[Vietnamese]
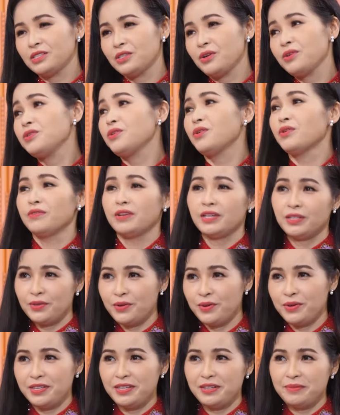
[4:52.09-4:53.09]
sôi nổi vậy
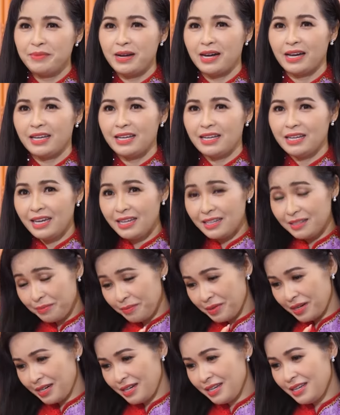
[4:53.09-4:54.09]
thôi nhưng mà cái cách
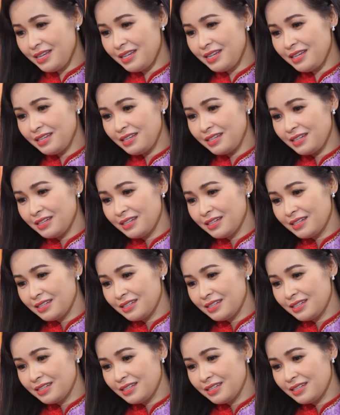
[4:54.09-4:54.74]
mà đi